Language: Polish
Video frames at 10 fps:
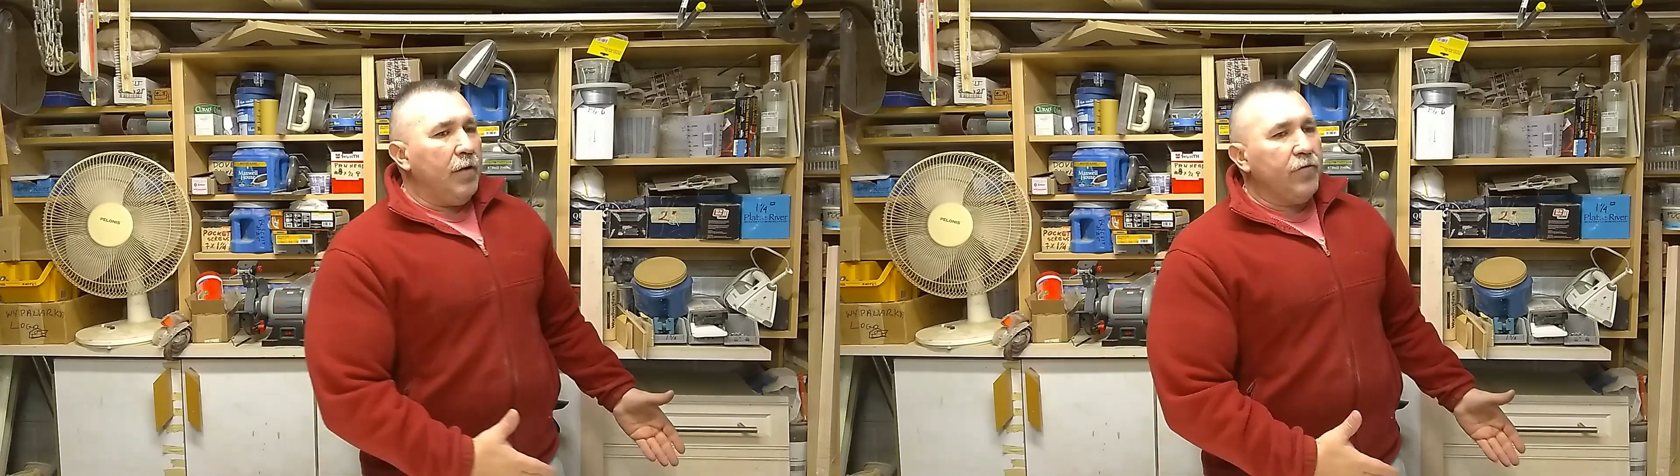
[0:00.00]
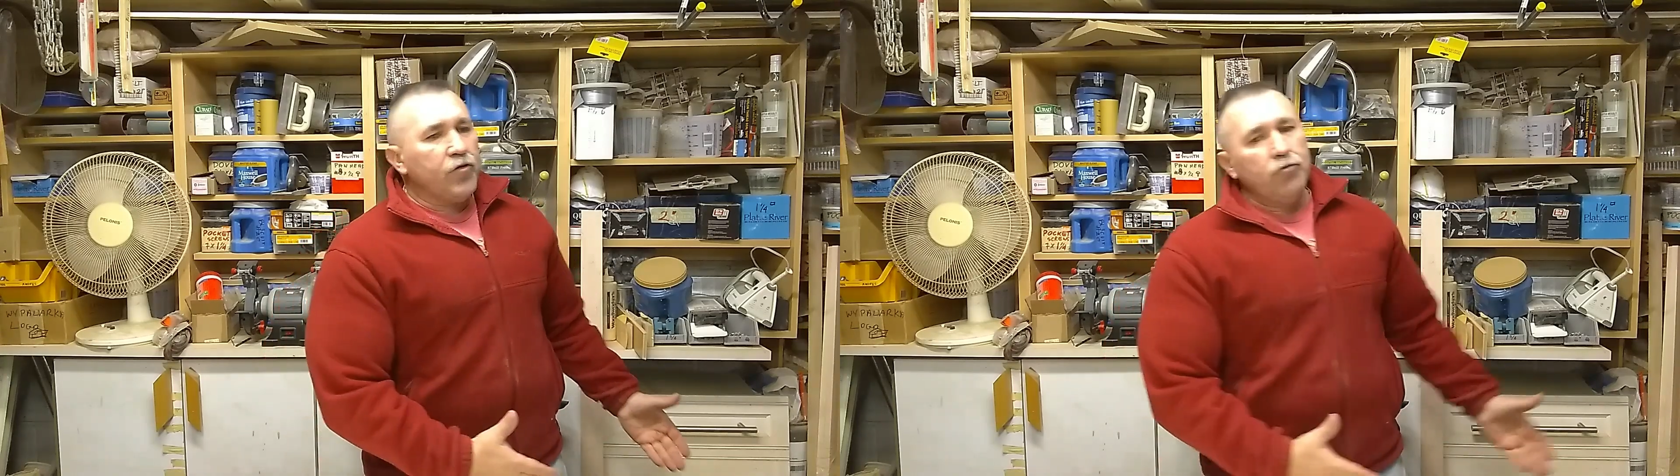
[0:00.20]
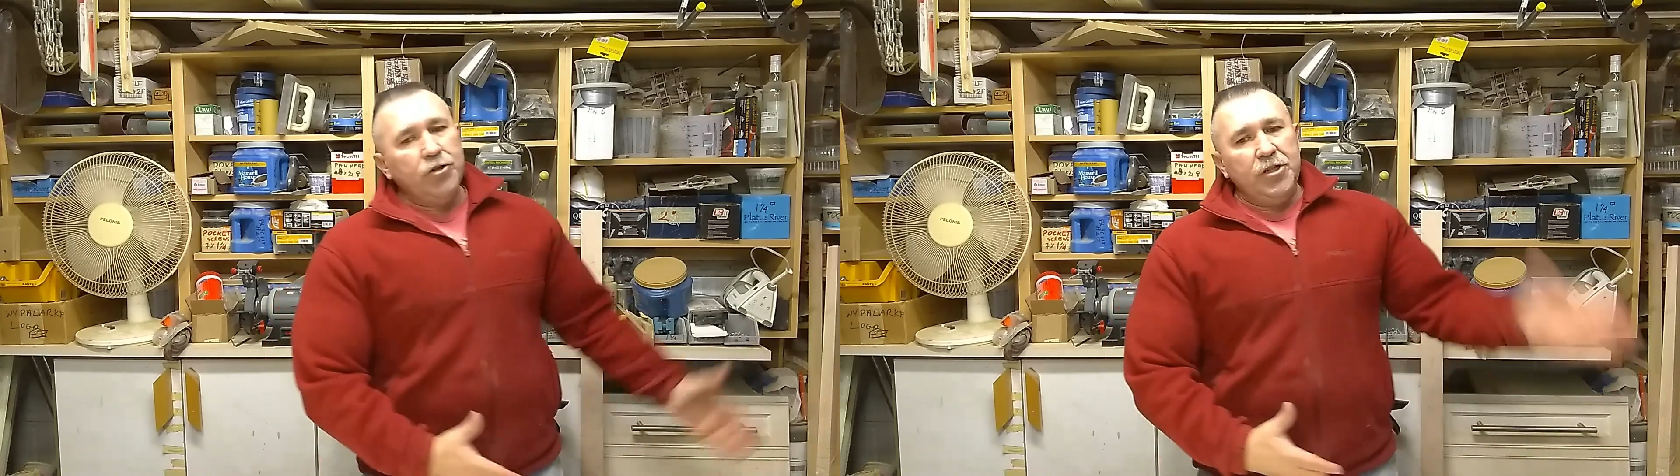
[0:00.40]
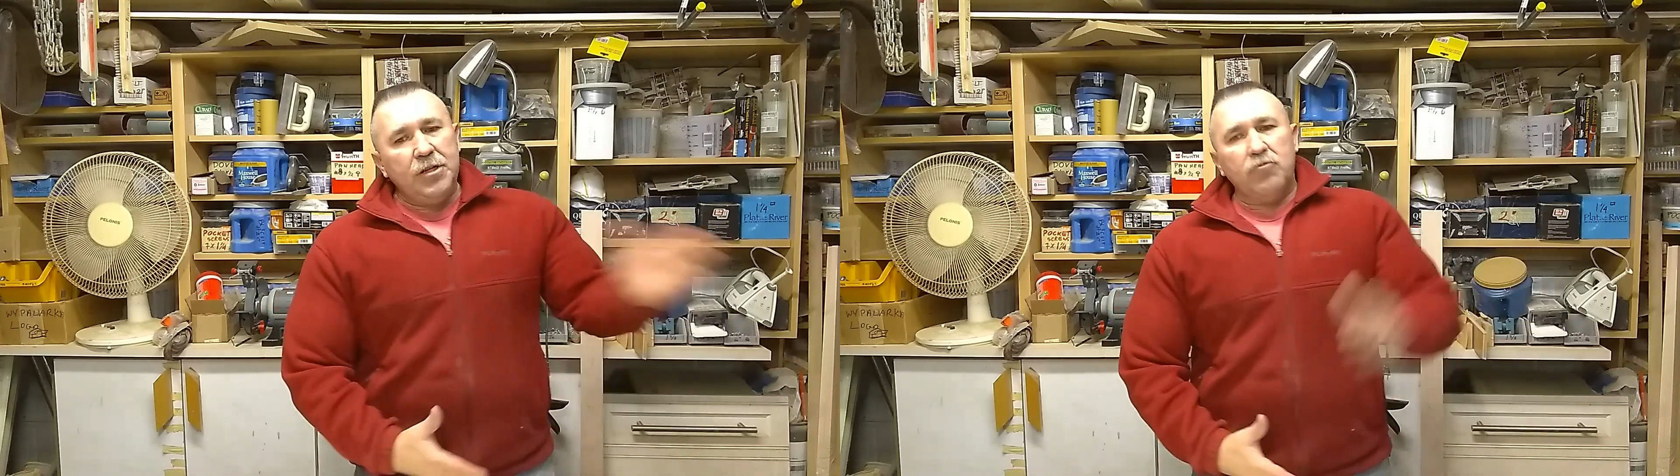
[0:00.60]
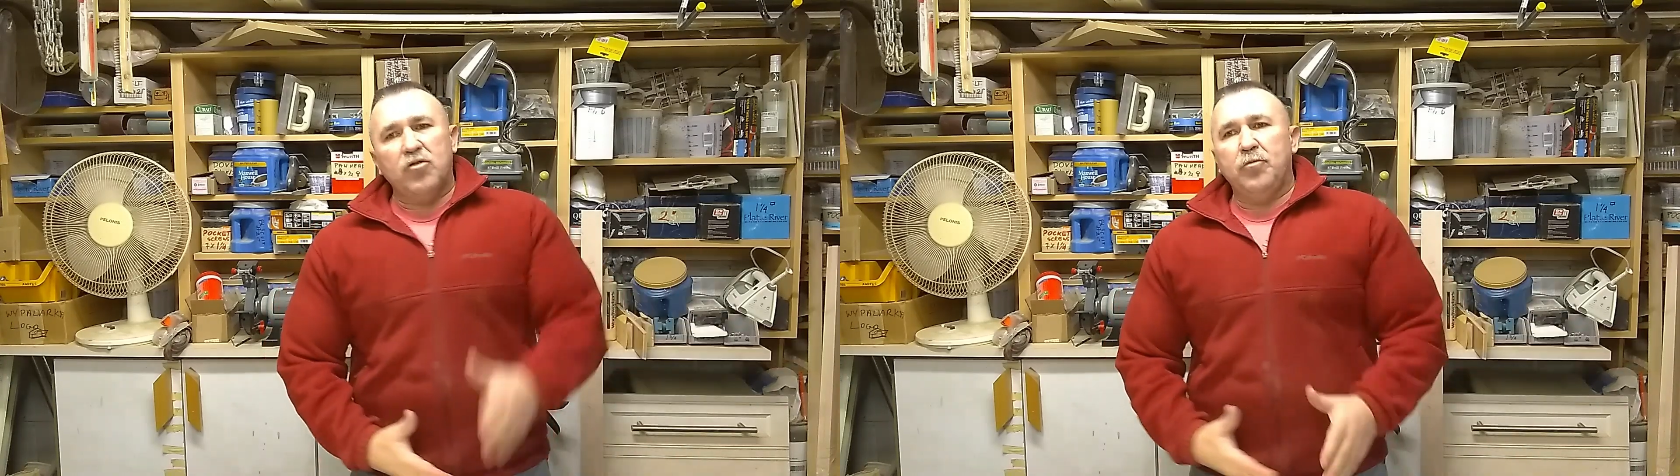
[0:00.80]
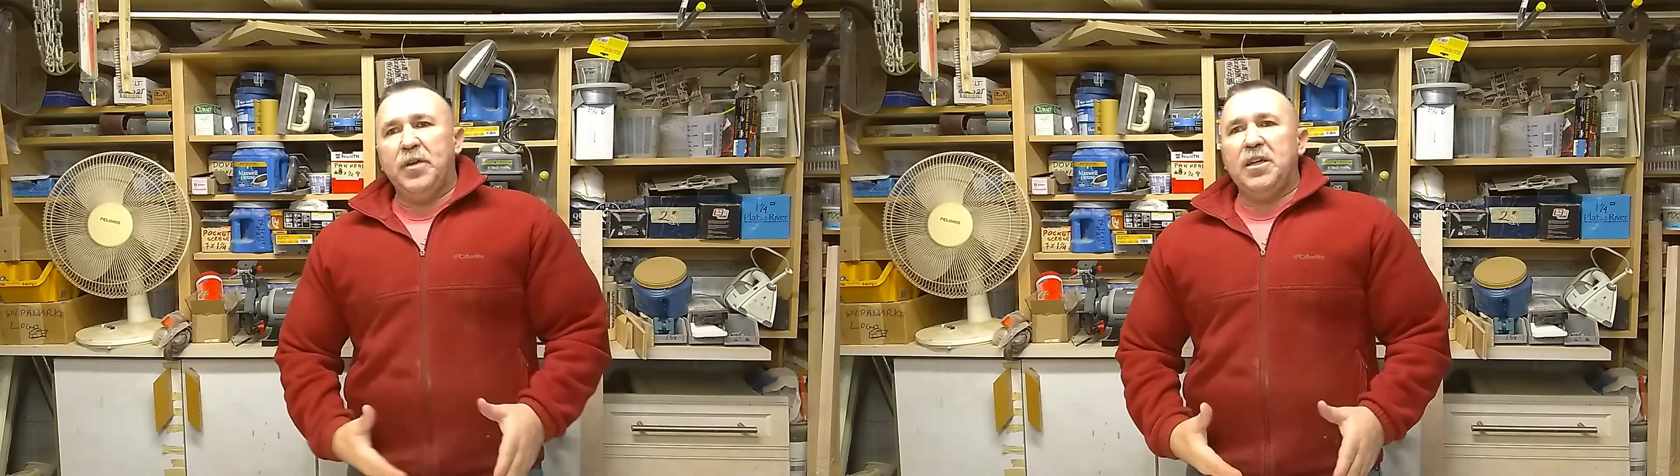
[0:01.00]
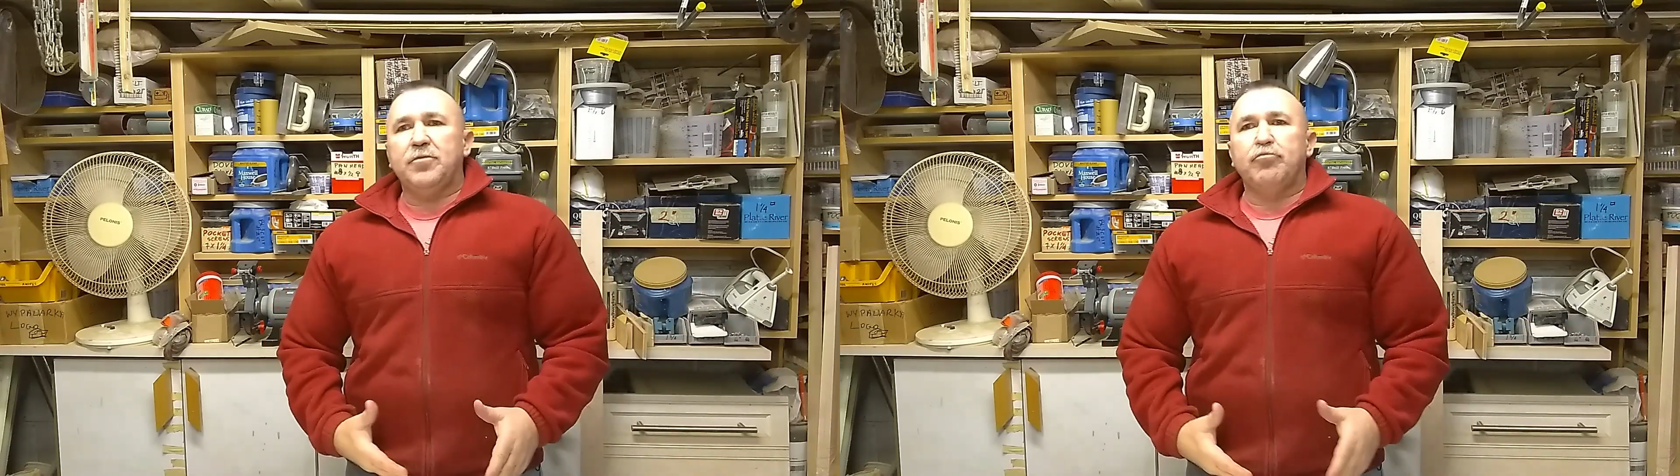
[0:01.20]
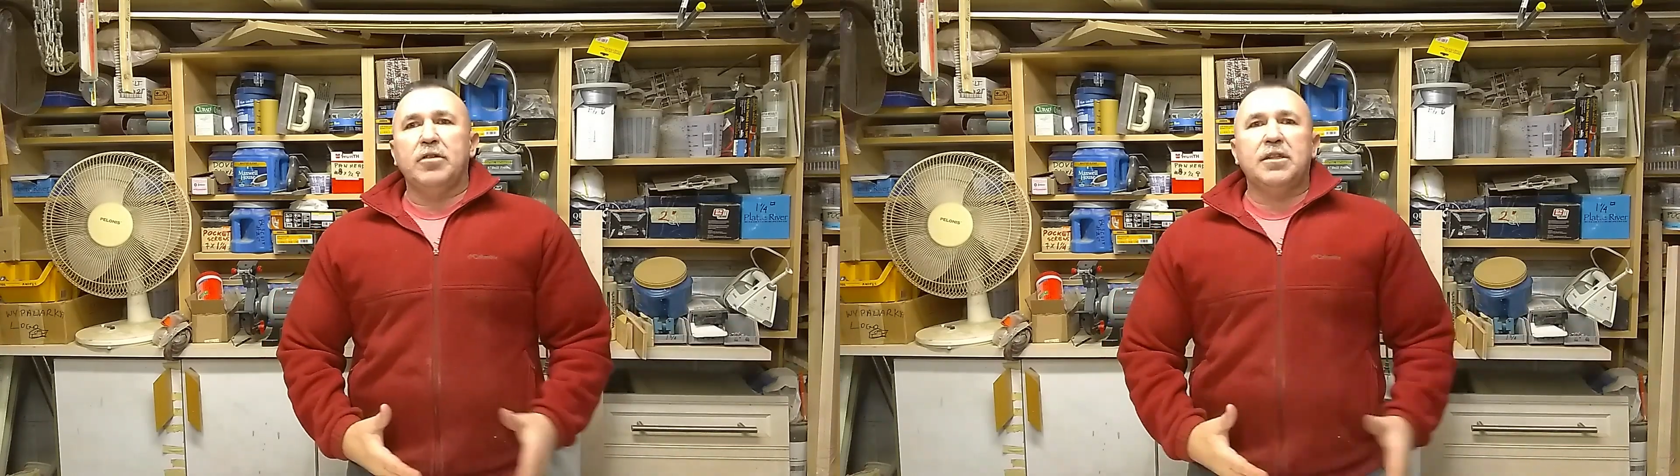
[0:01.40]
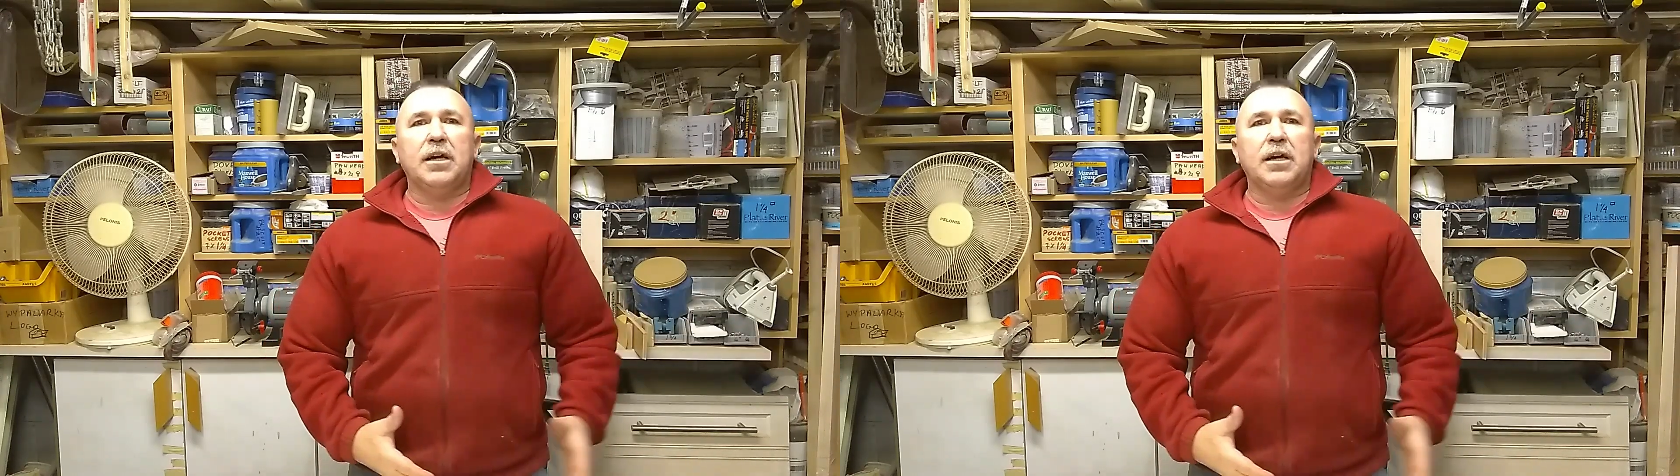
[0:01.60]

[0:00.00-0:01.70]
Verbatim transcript: wrzucić załóżmy 5 płyt